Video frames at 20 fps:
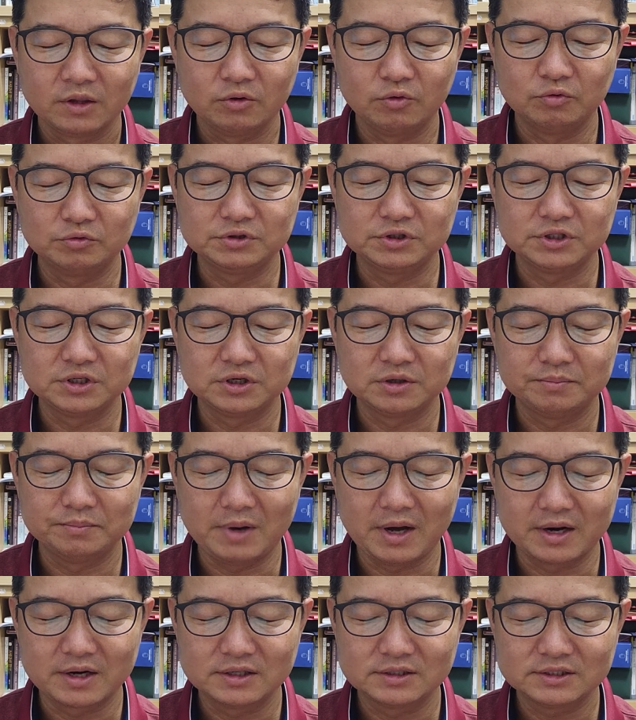유지들은
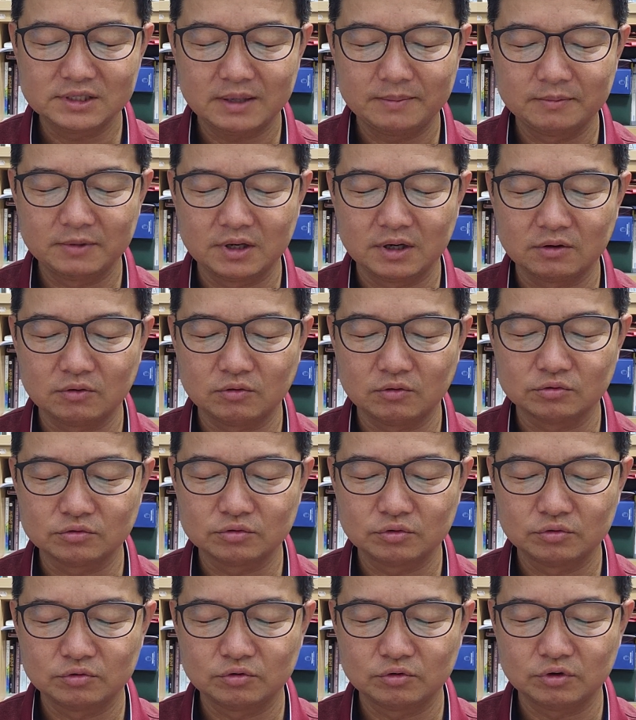말을 삼가고
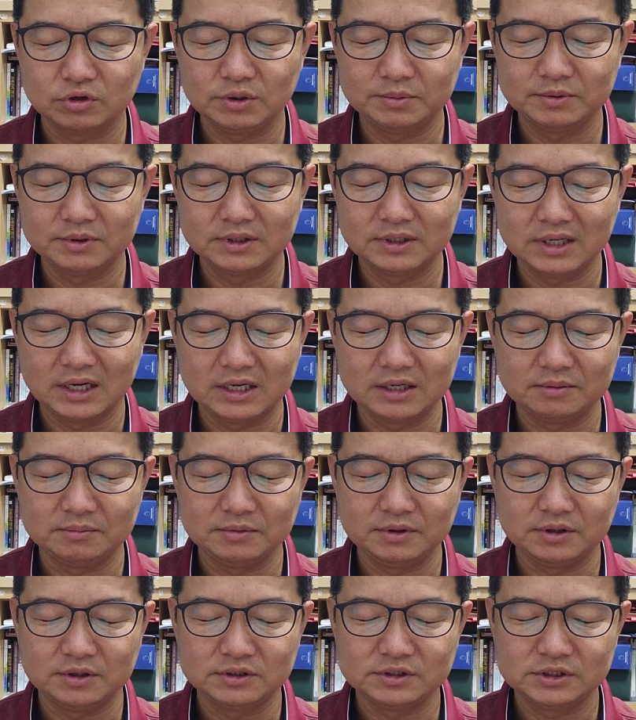손으로 입을
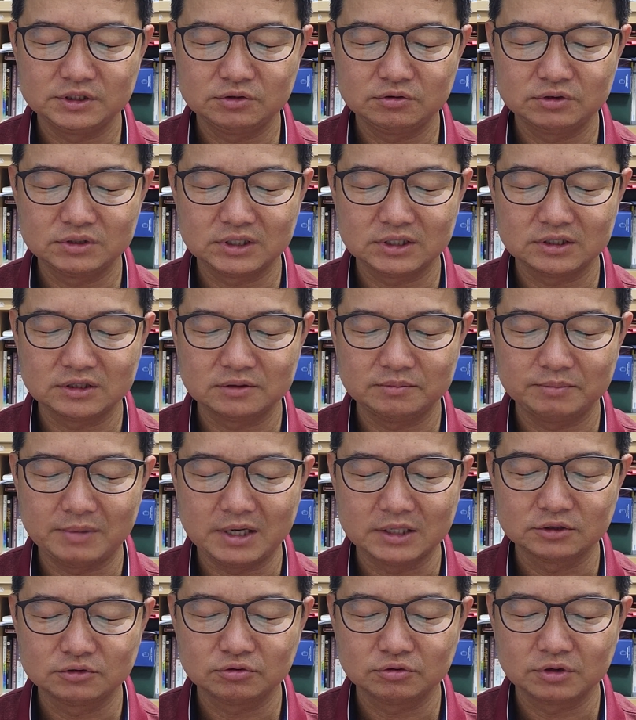가리며 지도자들은
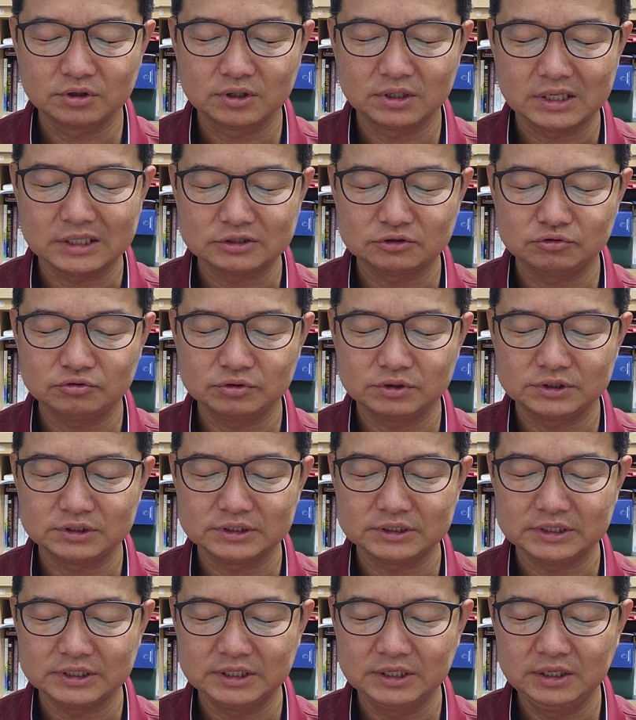말소리를
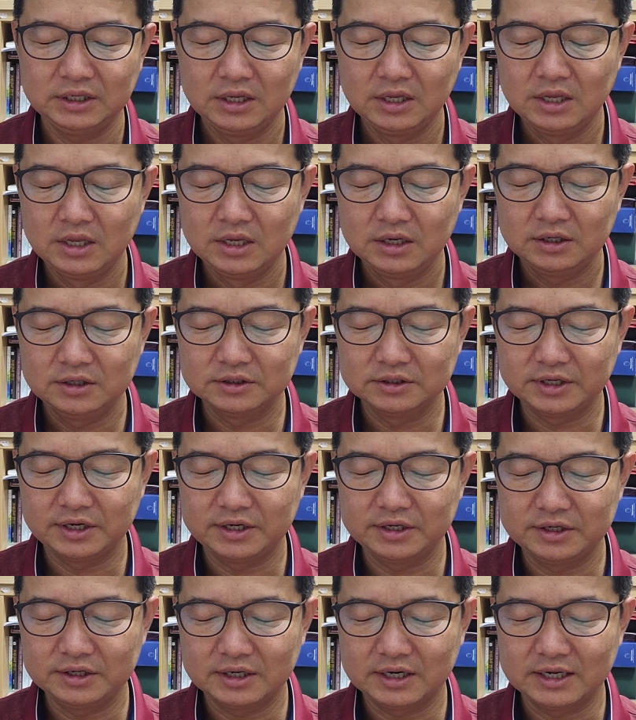낮추었으니
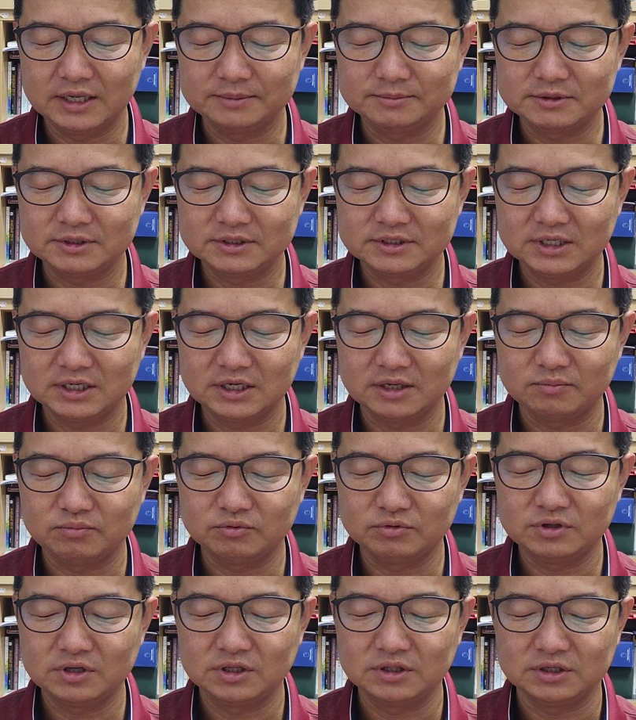그들의 혀가 입천장에
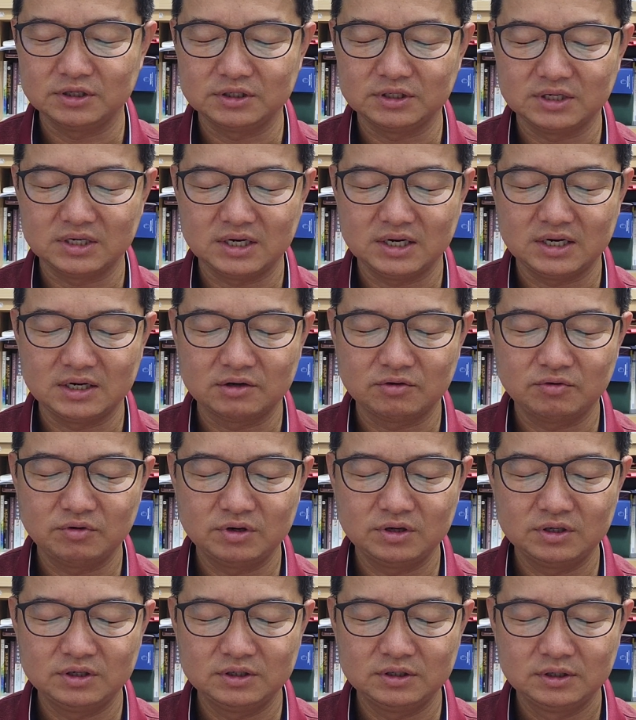붙었느니라
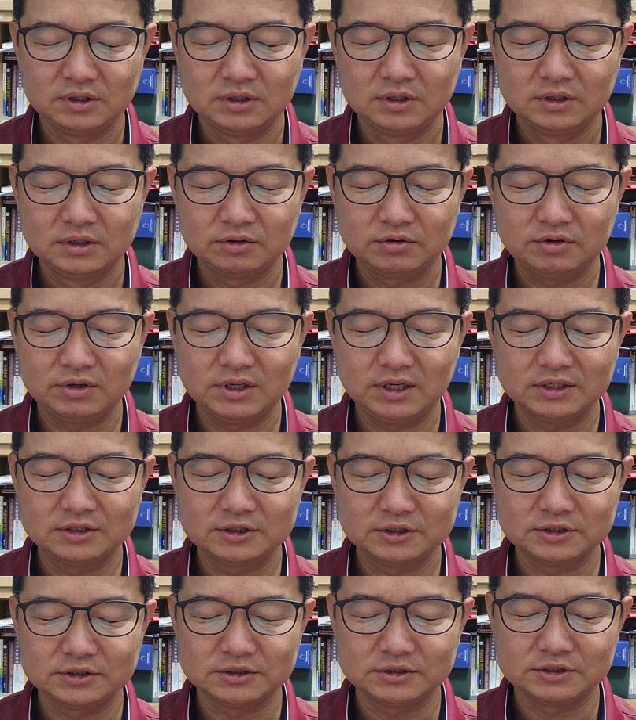귀를 귀가
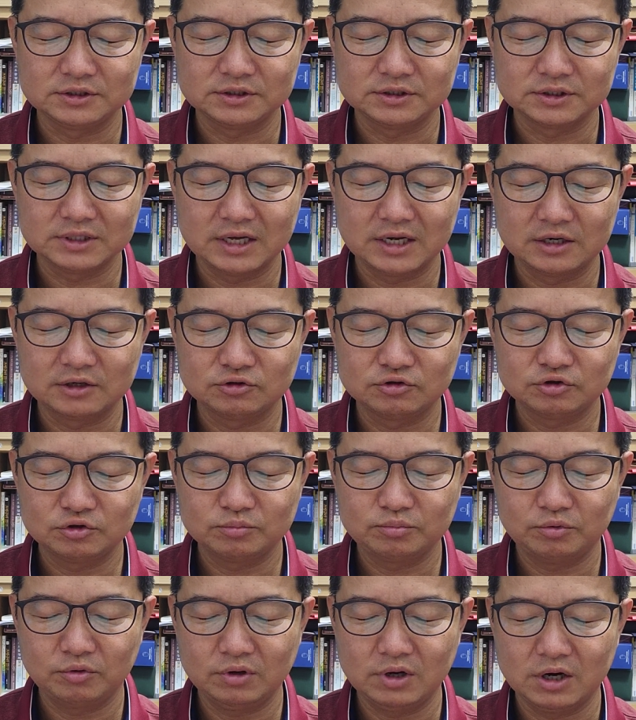들은즉 나를
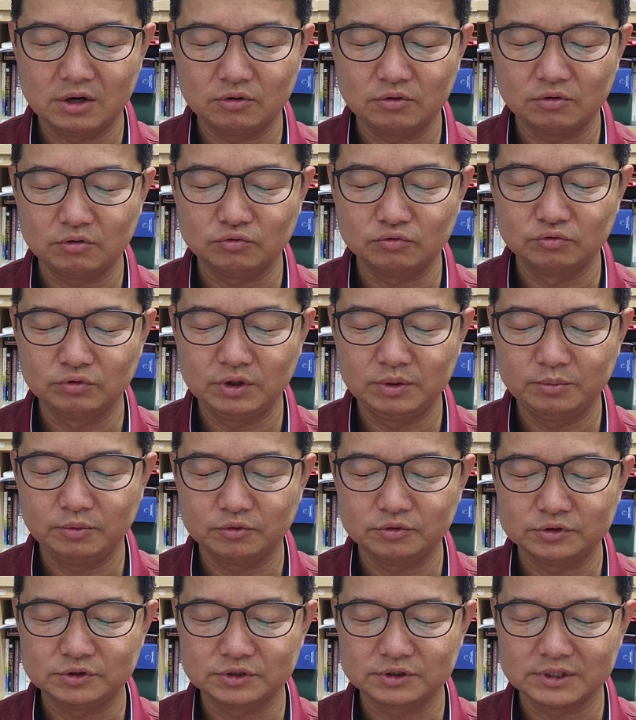축복하고 눈이
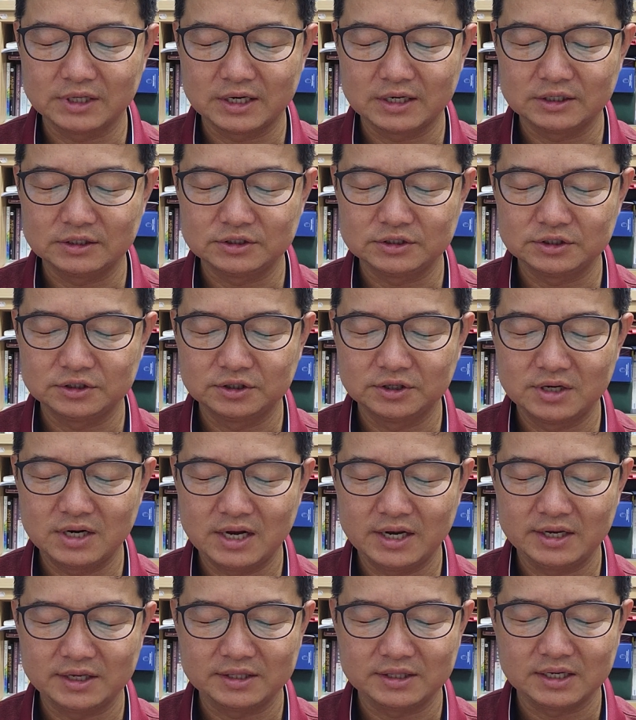본즉 나를
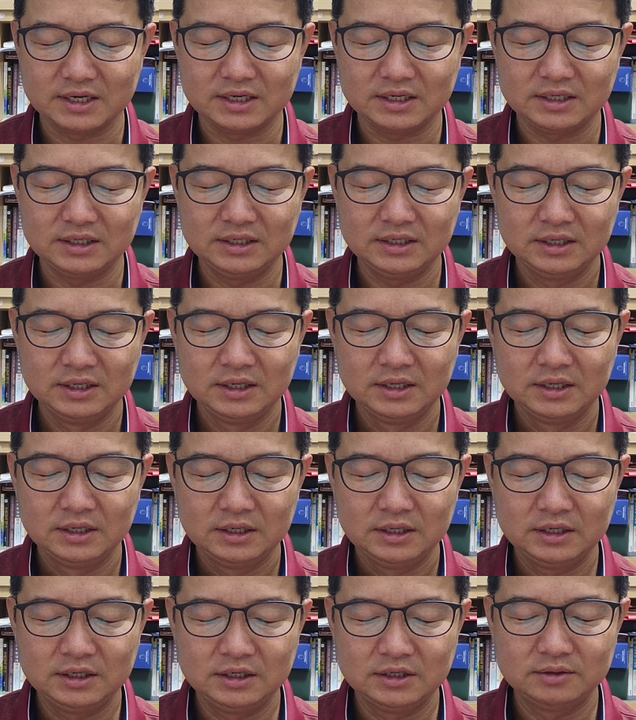증언하였나니
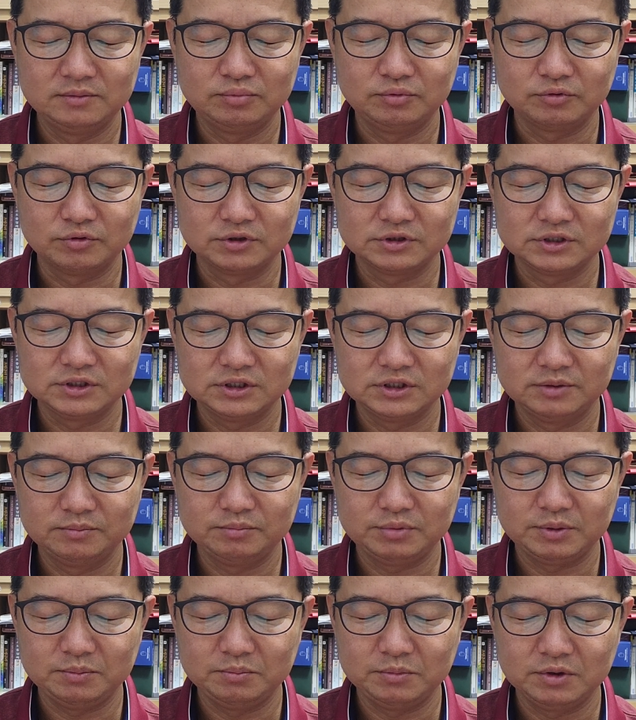이는
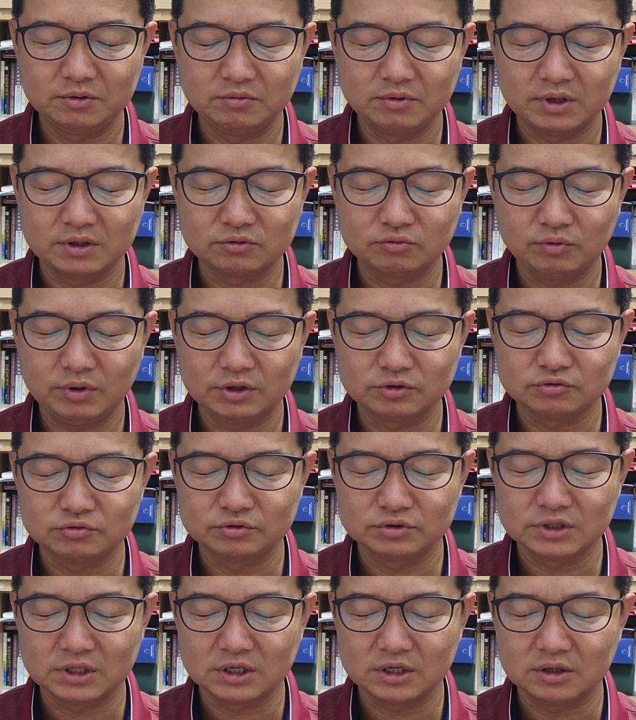부르짖는 빈민과
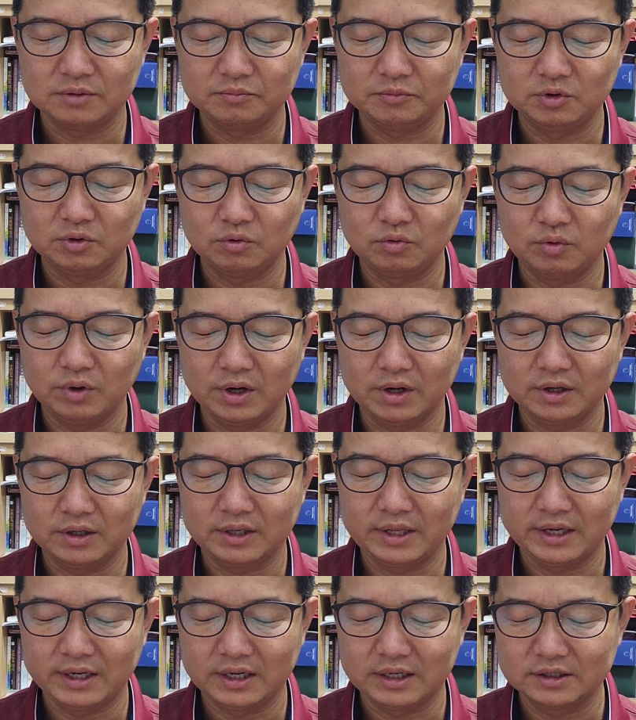도와줄 자가 없는
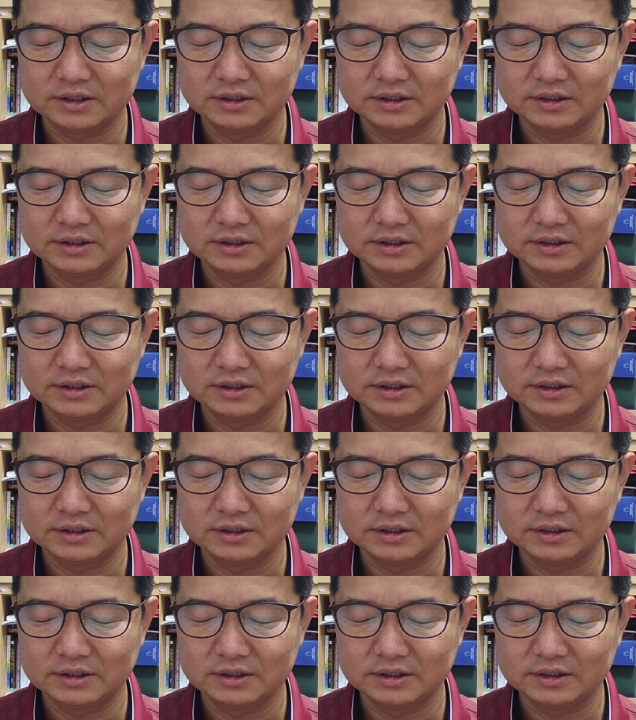고아를 내가